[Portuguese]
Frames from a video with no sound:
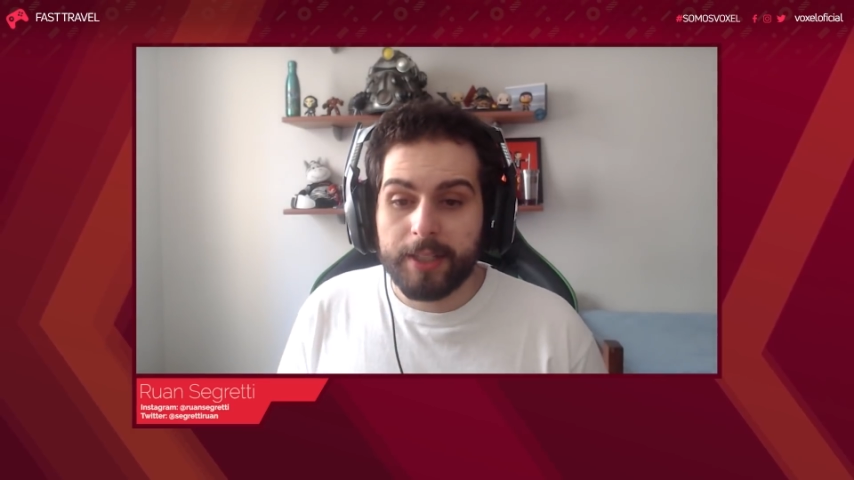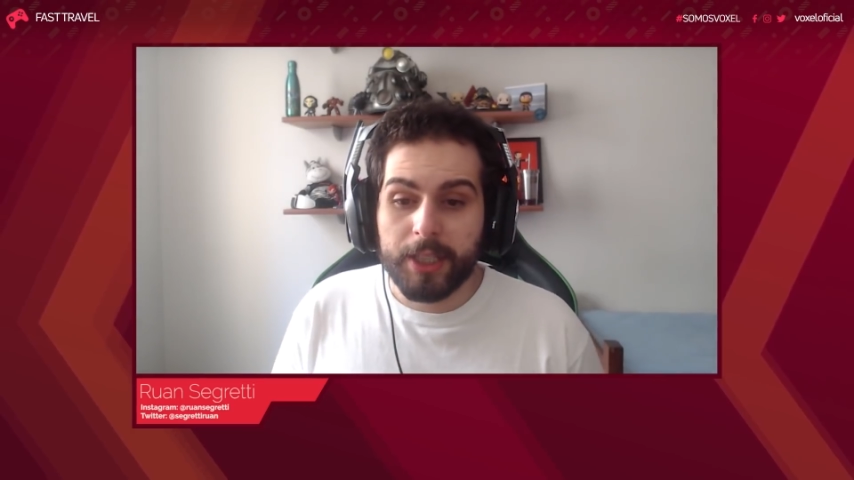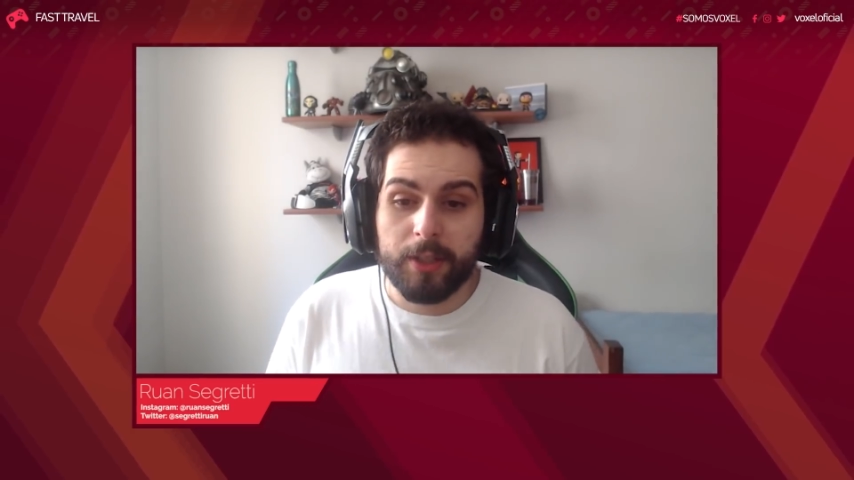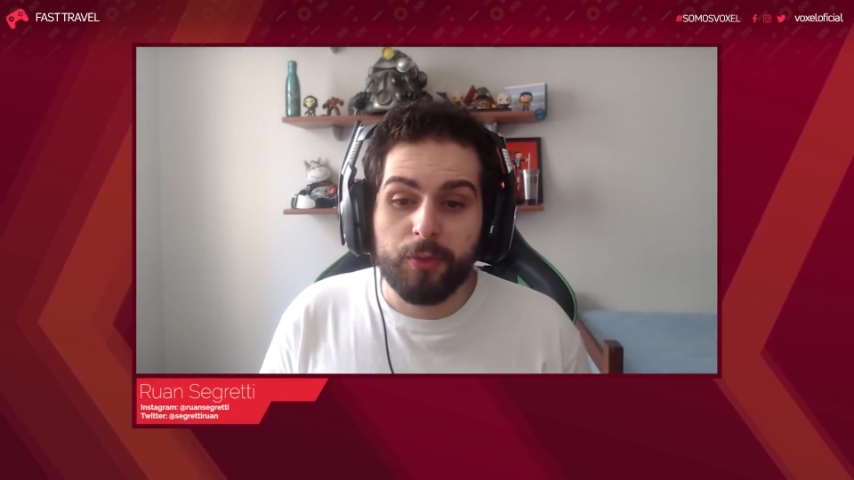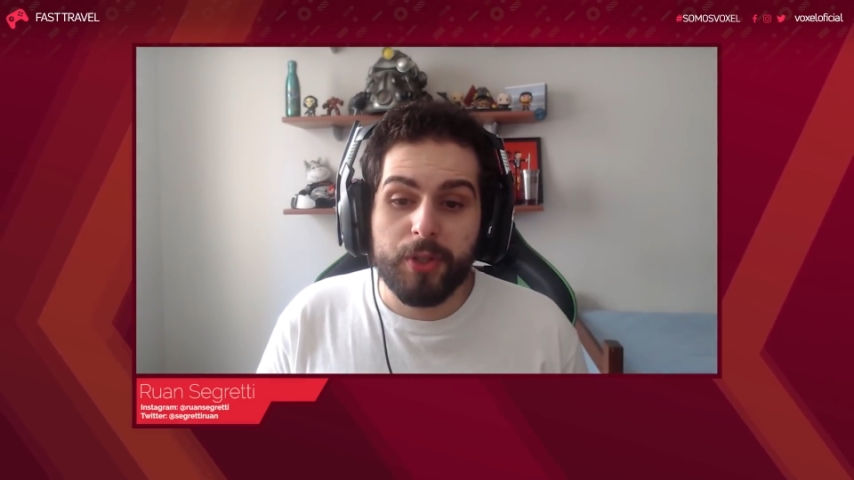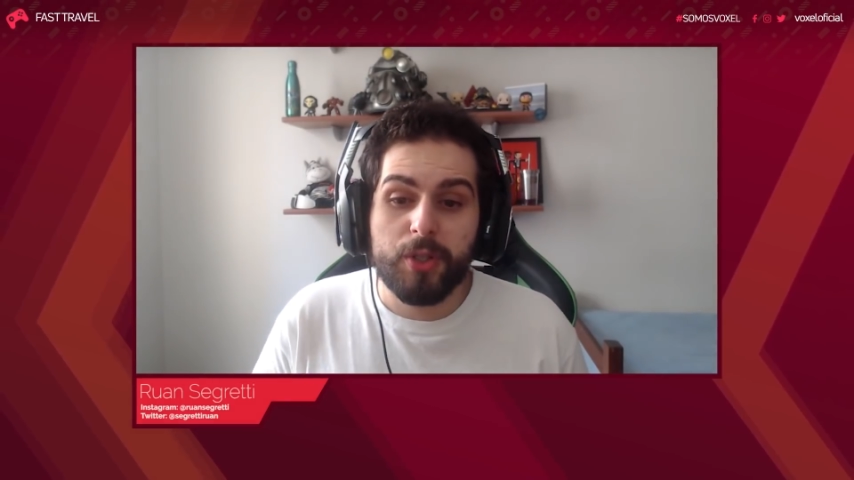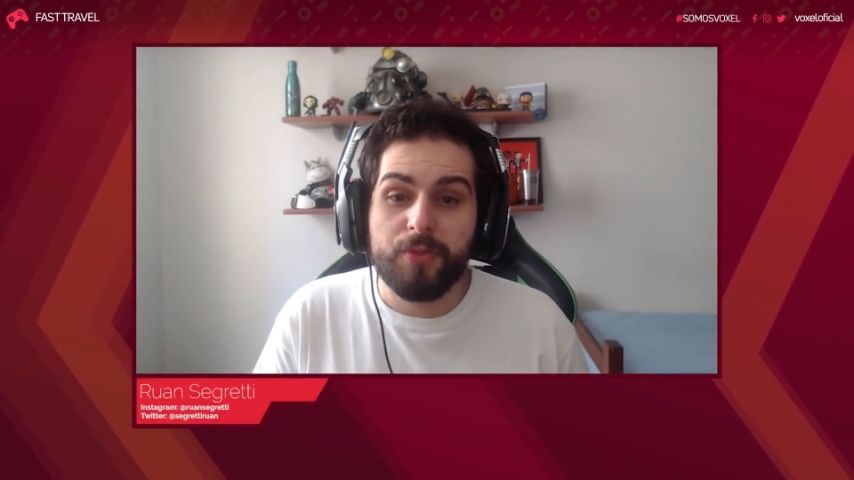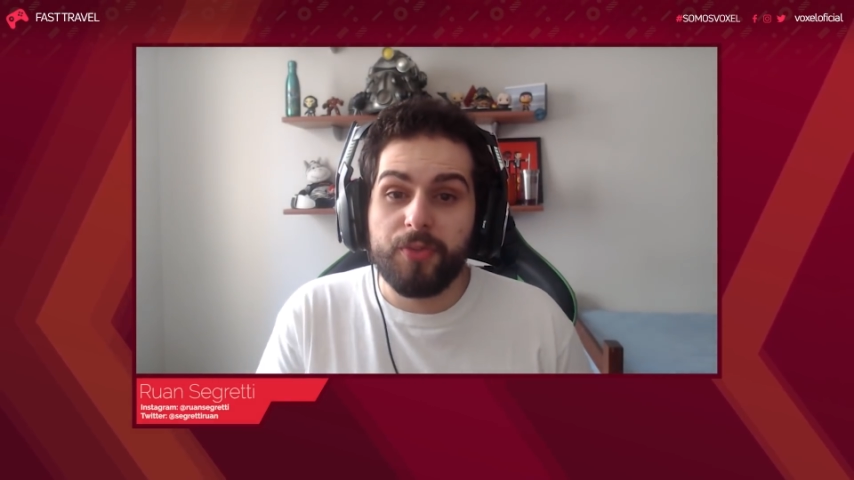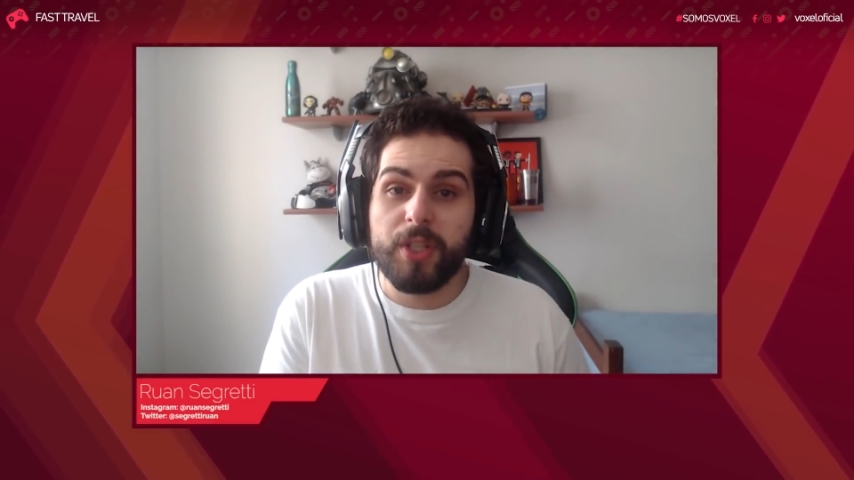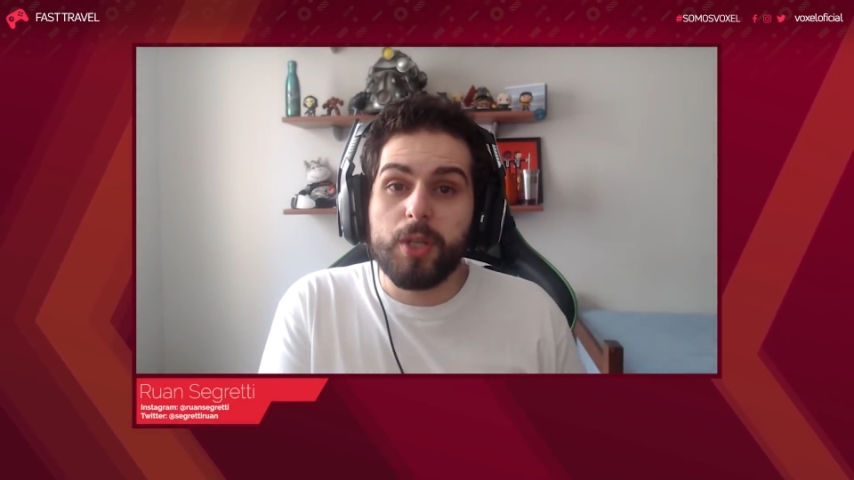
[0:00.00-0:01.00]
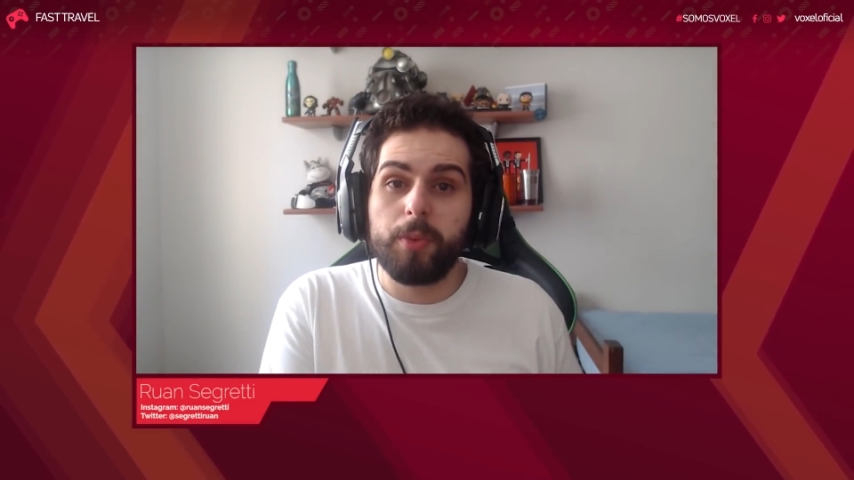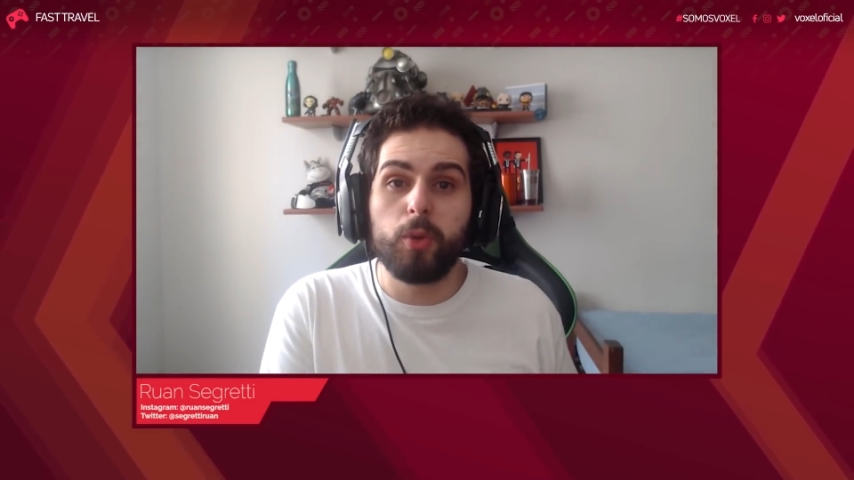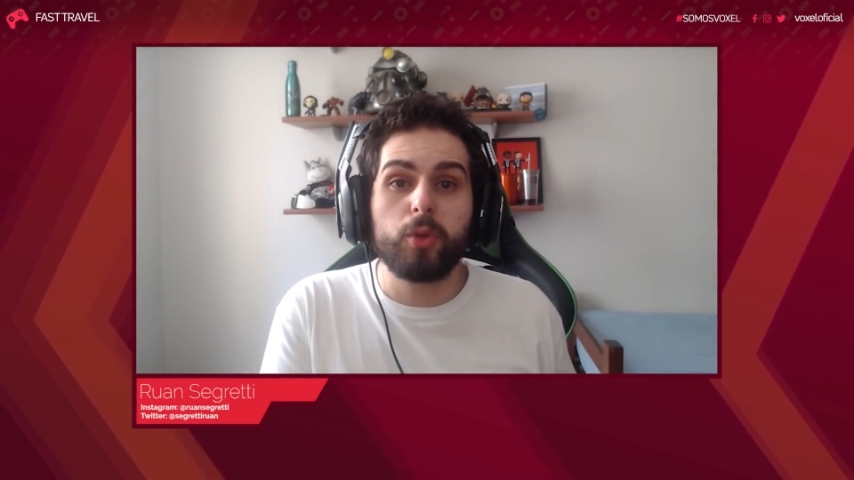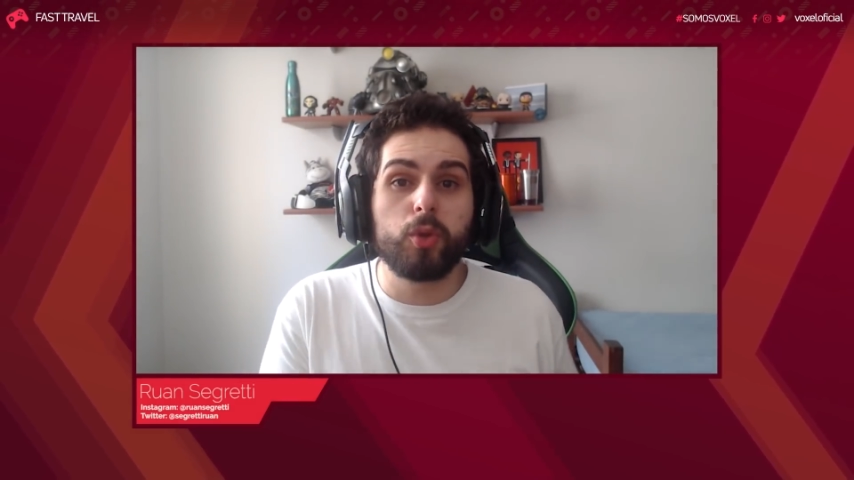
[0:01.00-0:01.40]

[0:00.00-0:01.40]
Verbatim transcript: Já tem um vídeo de 20 minutos